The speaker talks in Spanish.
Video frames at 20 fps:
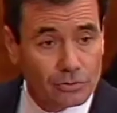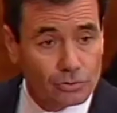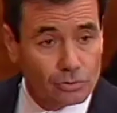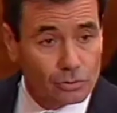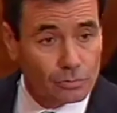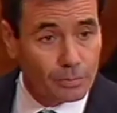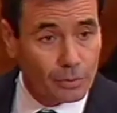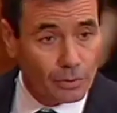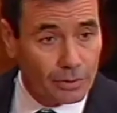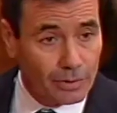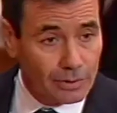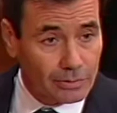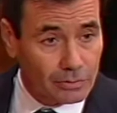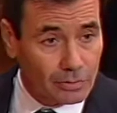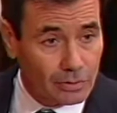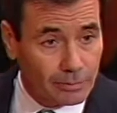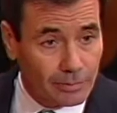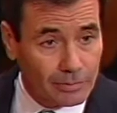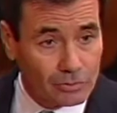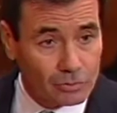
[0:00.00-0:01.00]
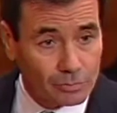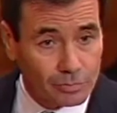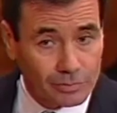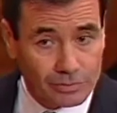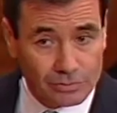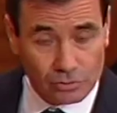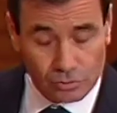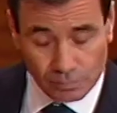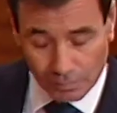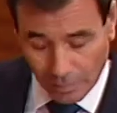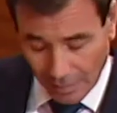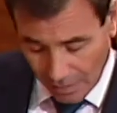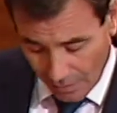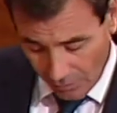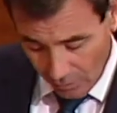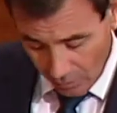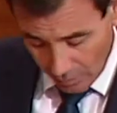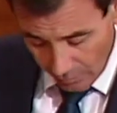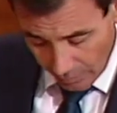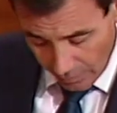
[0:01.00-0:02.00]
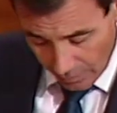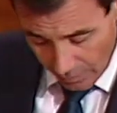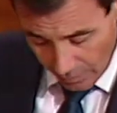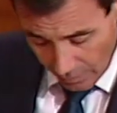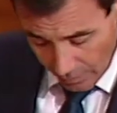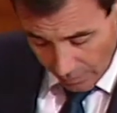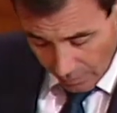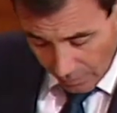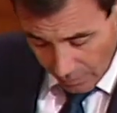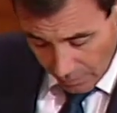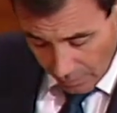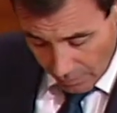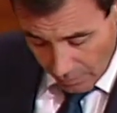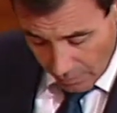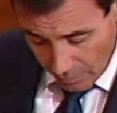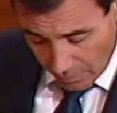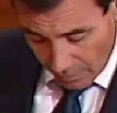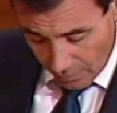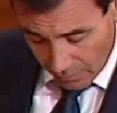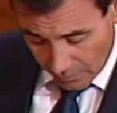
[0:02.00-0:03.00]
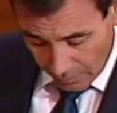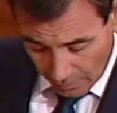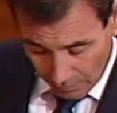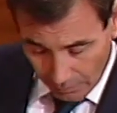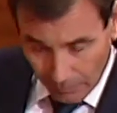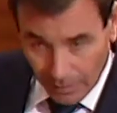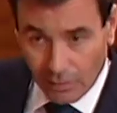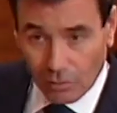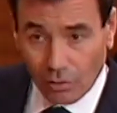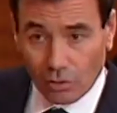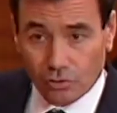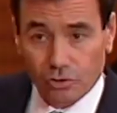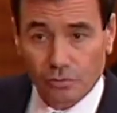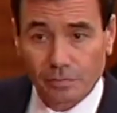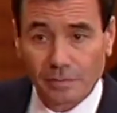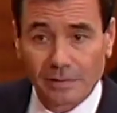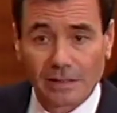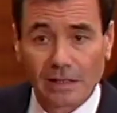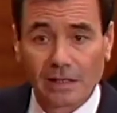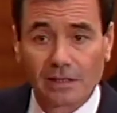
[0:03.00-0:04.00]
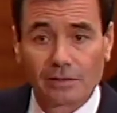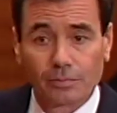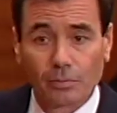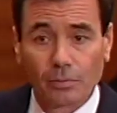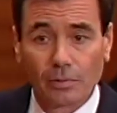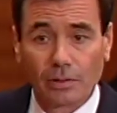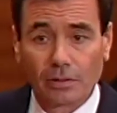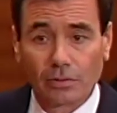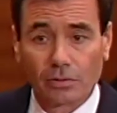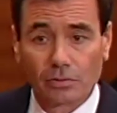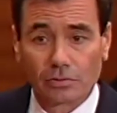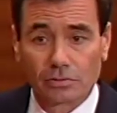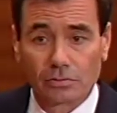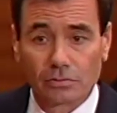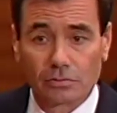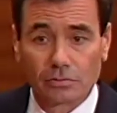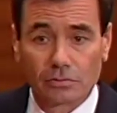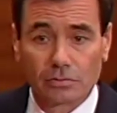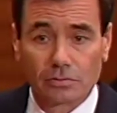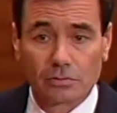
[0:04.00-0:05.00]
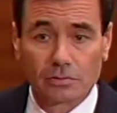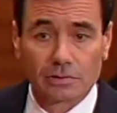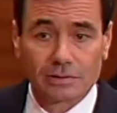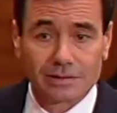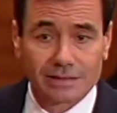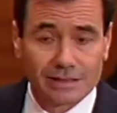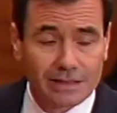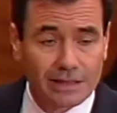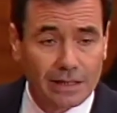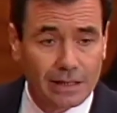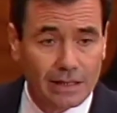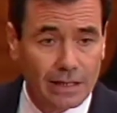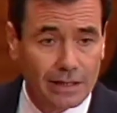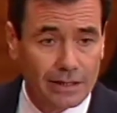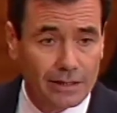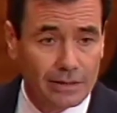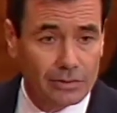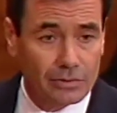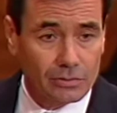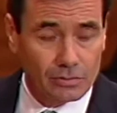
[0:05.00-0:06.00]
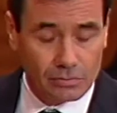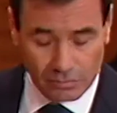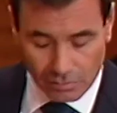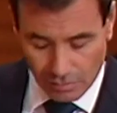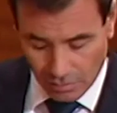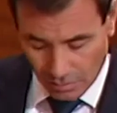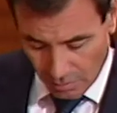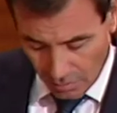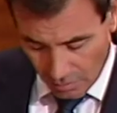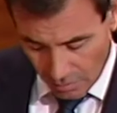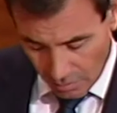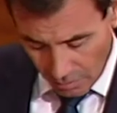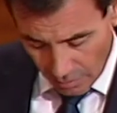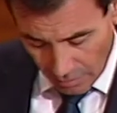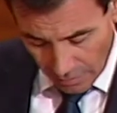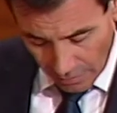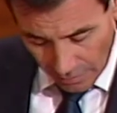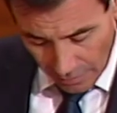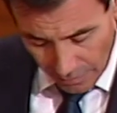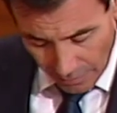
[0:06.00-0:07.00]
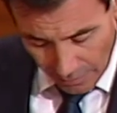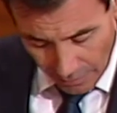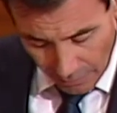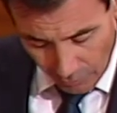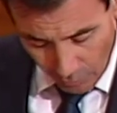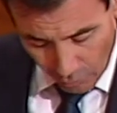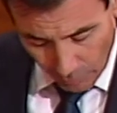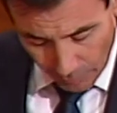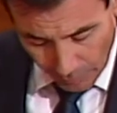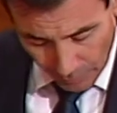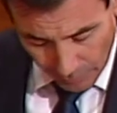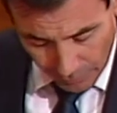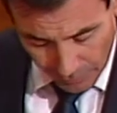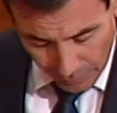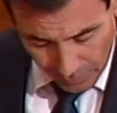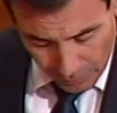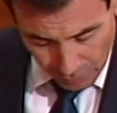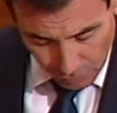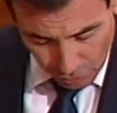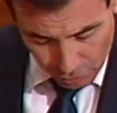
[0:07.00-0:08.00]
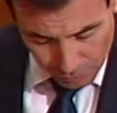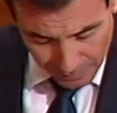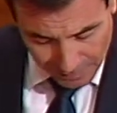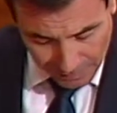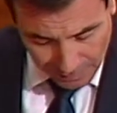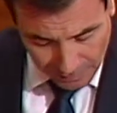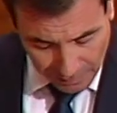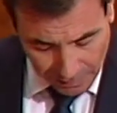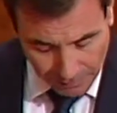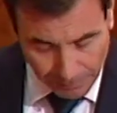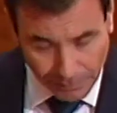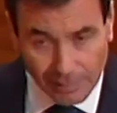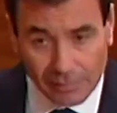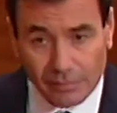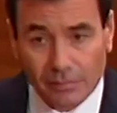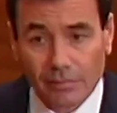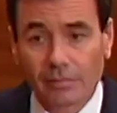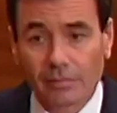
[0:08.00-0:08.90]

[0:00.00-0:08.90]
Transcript: su proyecto de presupuestos para el año que viene. Sin embargo, los hospitales públicos siguen cayendo. Cae el 1% el Hospital de la Paz,